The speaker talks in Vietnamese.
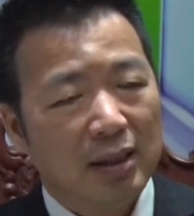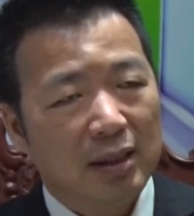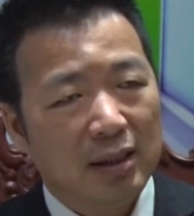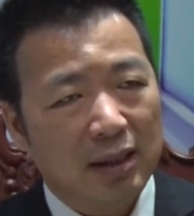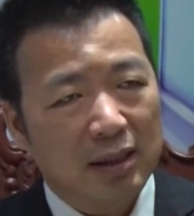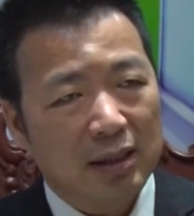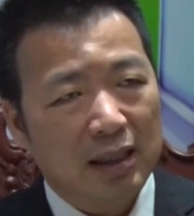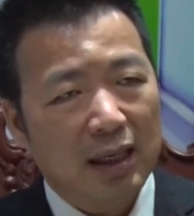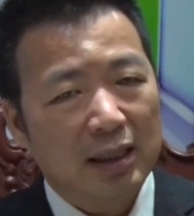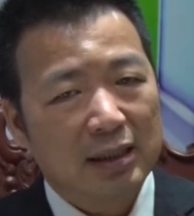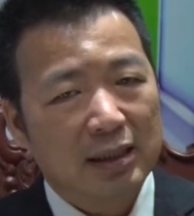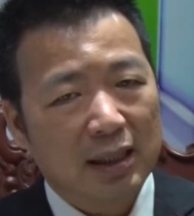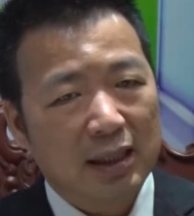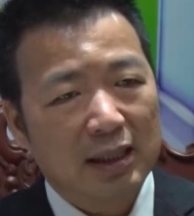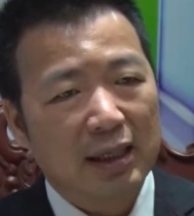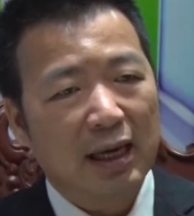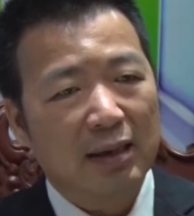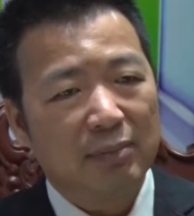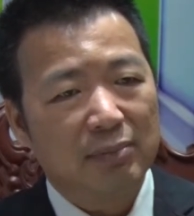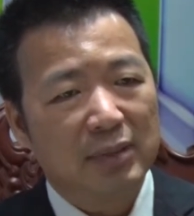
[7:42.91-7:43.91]
người ta sẽ
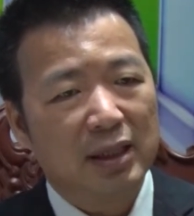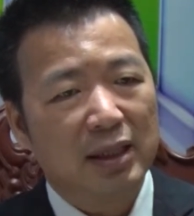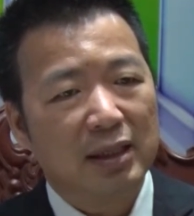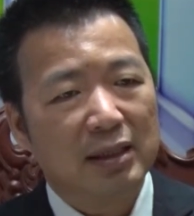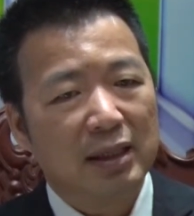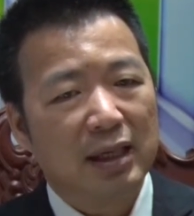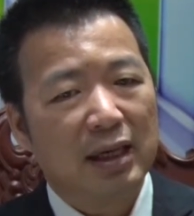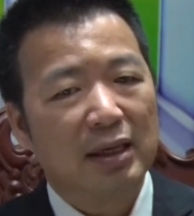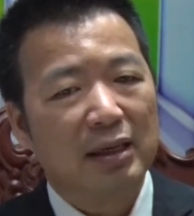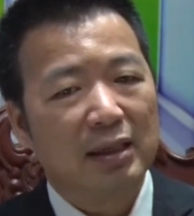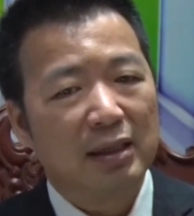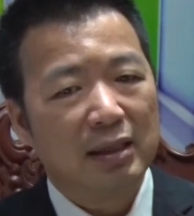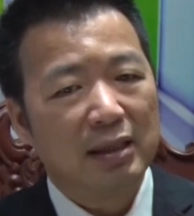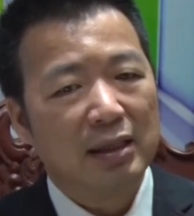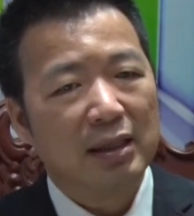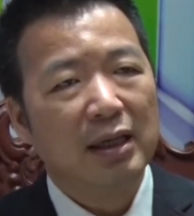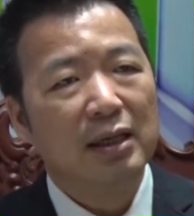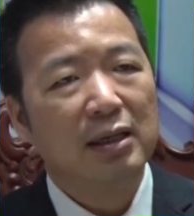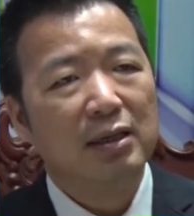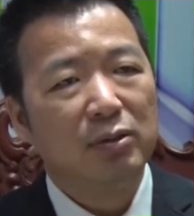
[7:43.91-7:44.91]
cảm thấy rằng
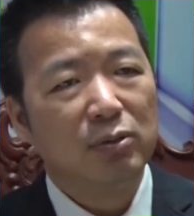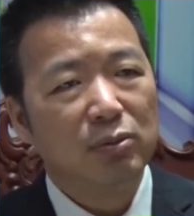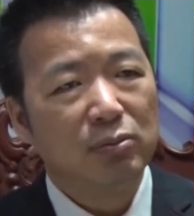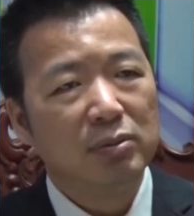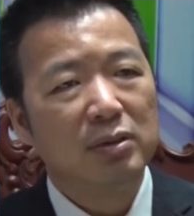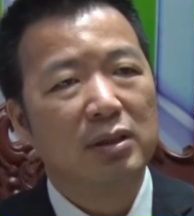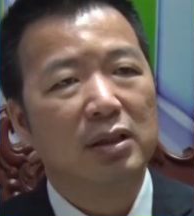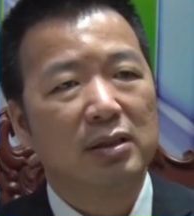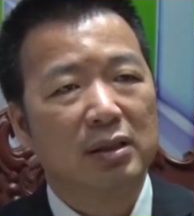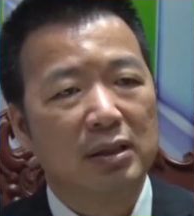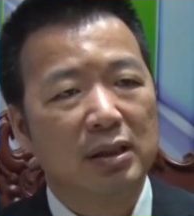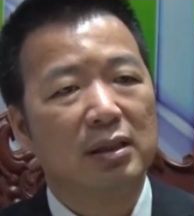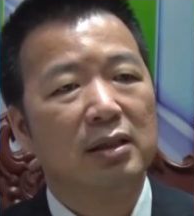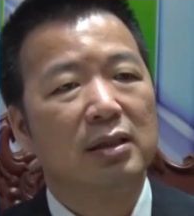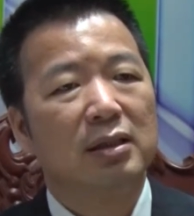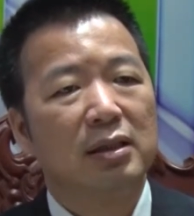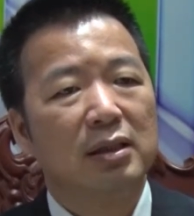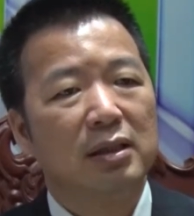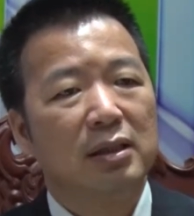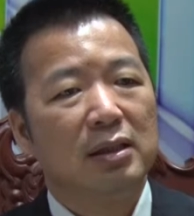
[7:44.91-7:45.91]
đây đúng thực
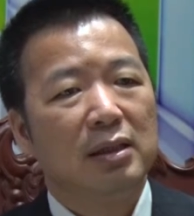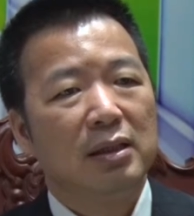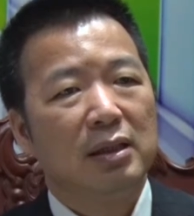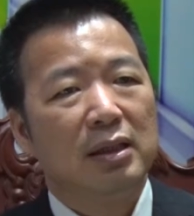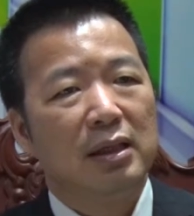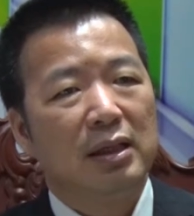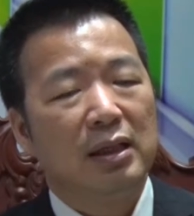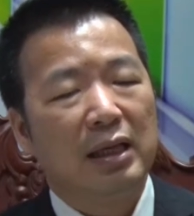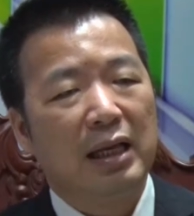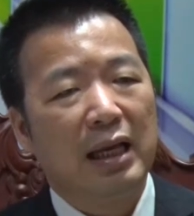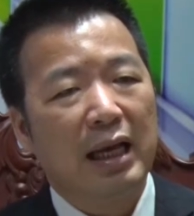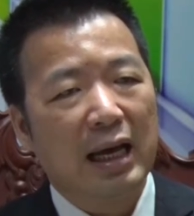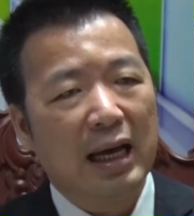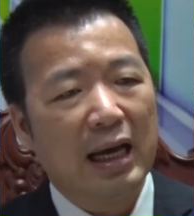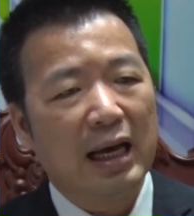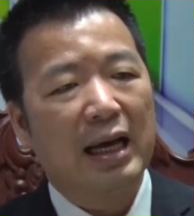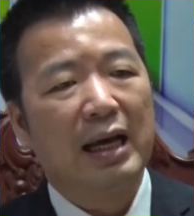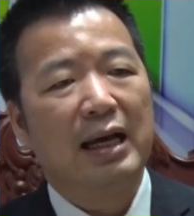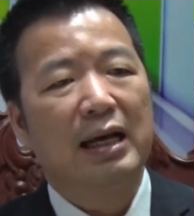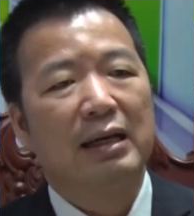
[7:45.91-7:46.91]
sự
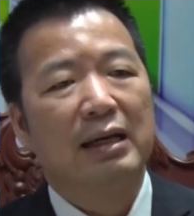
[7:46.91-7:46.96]
là